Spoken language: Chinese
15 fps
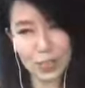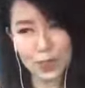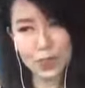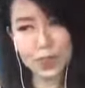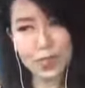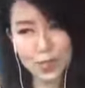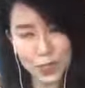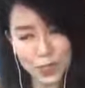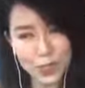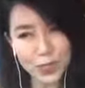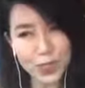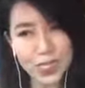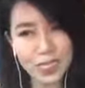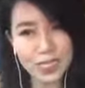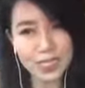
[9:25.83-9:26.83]
如果纯
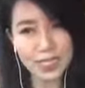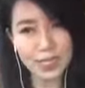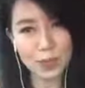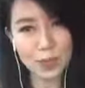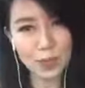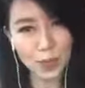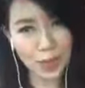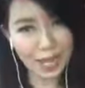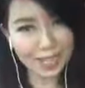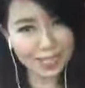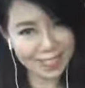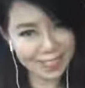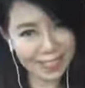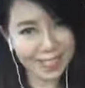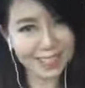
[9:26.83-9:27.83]
粹只是花
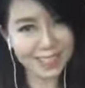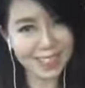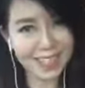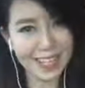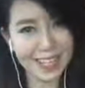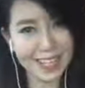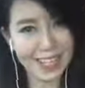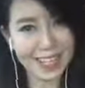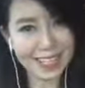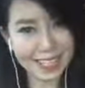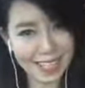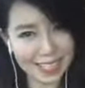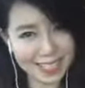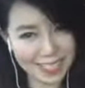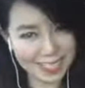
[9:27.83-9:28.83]
钱来
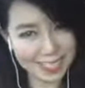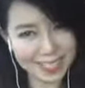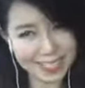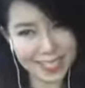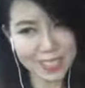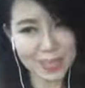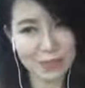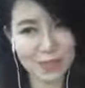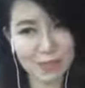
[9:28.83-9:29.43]
拿知识，